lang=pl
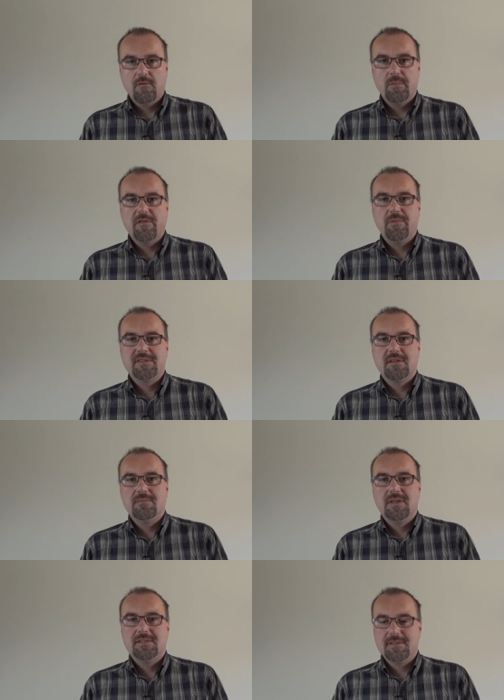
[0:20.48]
Wbrew
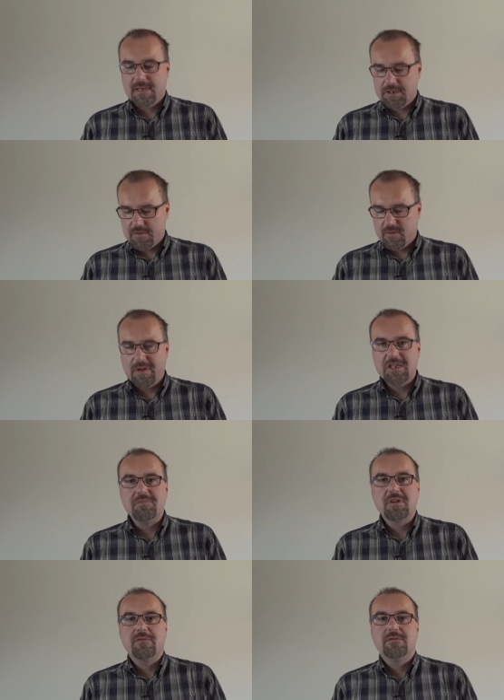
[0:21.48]
pozorom decyzja, czy wybrać
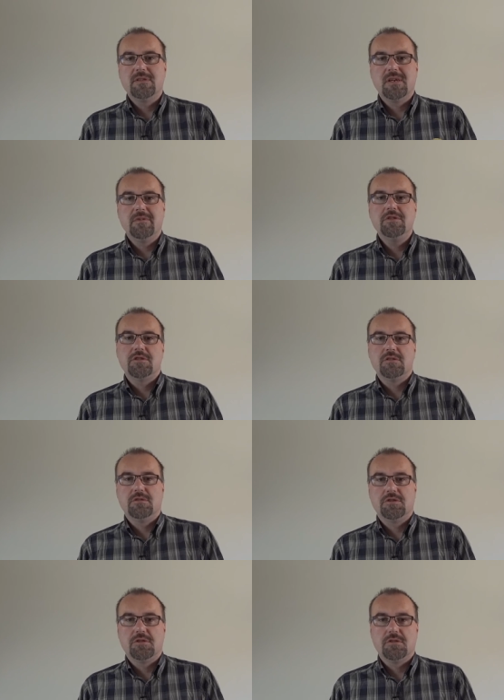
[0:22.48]
mikrofon dynamiczny,
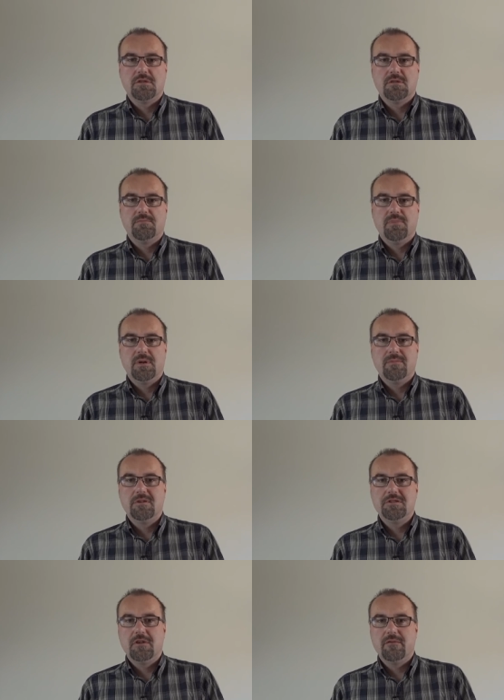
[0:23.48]
czy
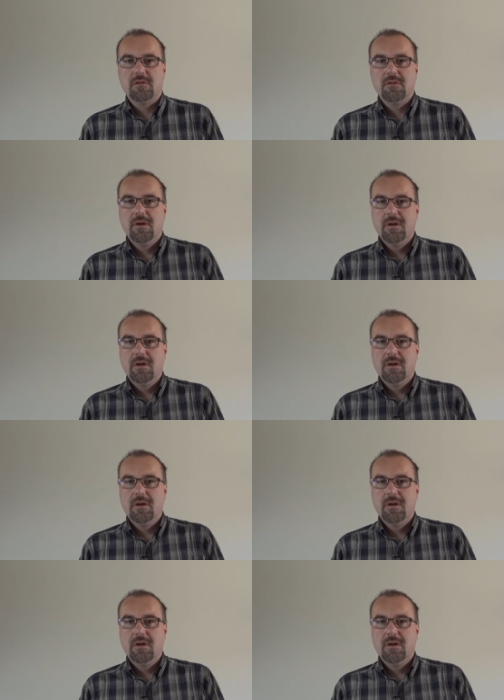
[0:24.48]
pojemnościowy,